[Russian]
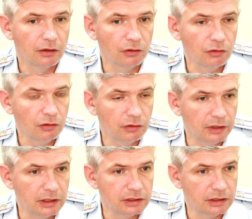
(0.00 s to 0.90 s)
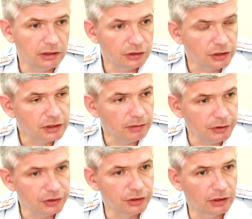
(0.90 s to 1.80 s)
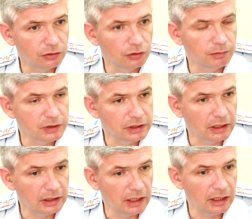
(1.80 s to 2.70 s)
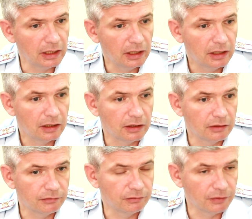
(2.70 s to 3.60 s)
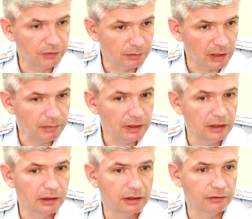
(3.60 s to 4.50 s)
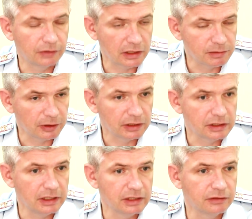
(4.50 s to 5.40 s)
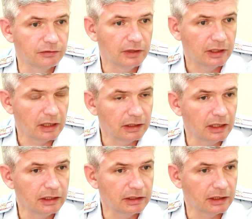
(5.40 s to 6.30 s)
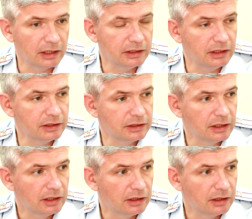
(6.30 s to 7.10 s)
Но есть и шесть ребятишек, которые пострадали э, в автомобилях, в транспортных средствах, когда они находились